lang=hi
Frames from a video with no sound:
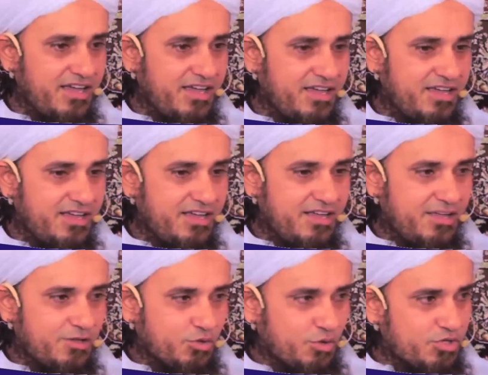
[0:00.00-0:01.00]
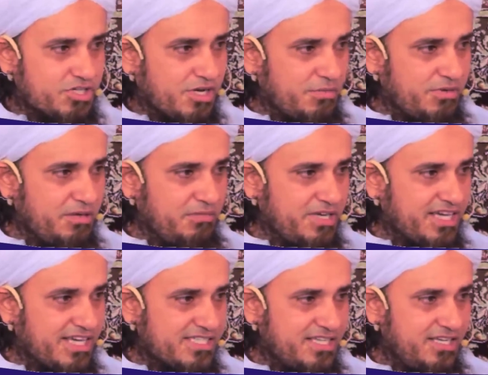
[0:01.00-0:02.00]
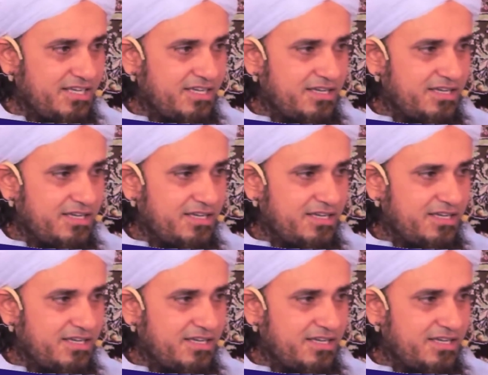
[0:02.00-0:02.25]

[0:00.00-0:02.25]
है तो खुशखबरी भी कैसी